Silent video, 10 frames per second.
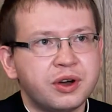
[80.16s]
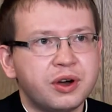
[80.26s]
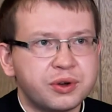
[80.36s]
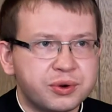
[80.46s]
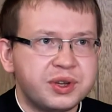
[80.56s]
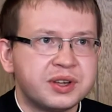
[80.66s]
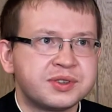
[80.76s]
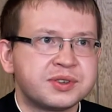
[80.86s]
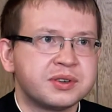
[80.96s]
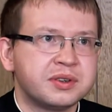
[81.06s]

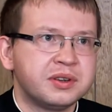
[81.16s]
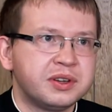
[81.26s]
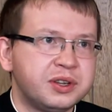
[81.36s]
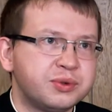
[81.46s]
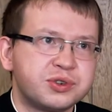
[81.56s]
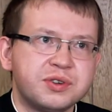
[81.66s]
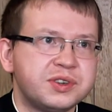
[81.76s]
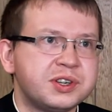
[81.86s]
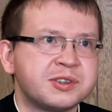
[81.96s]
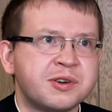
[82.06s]
Ogrójec, kiedy uczniowie
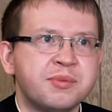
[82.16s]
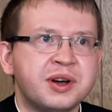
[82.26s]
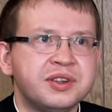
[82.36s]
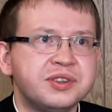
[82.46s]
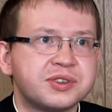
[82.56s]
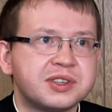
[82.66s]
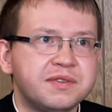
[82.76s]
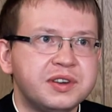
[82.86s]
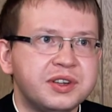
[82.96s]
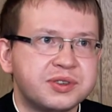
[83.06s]
się załamali i
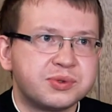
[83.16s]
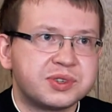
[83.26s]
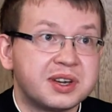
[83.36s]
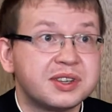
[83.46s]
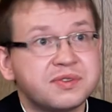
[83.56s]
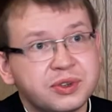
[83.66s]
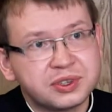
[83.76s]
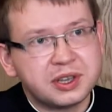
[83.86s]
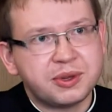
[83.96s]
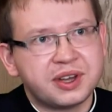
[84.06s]
zostawili Jezusa, z
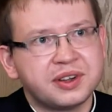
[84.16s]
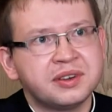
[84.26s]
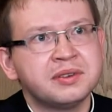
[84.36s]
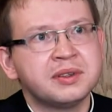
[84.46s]
wyjątkiem Jana.